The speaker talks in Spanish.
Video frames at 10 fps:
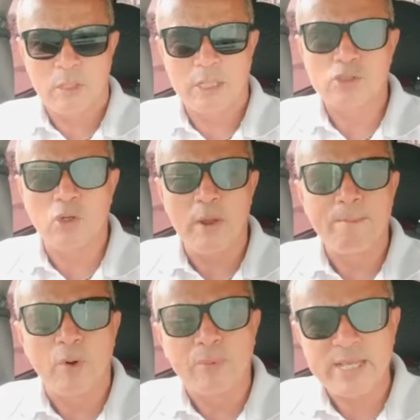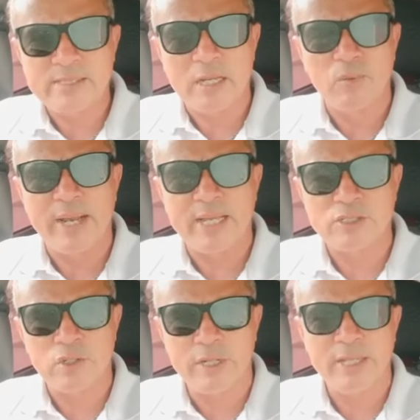que solo empobrecen una
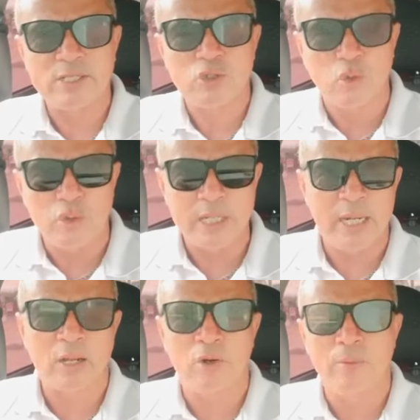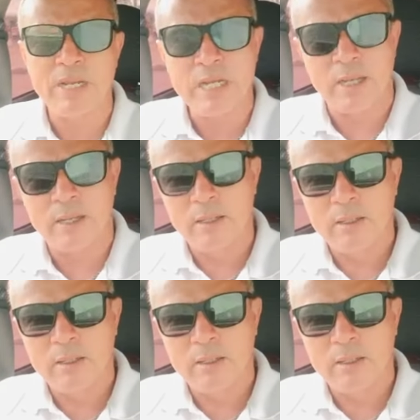nación y destruyen la economía.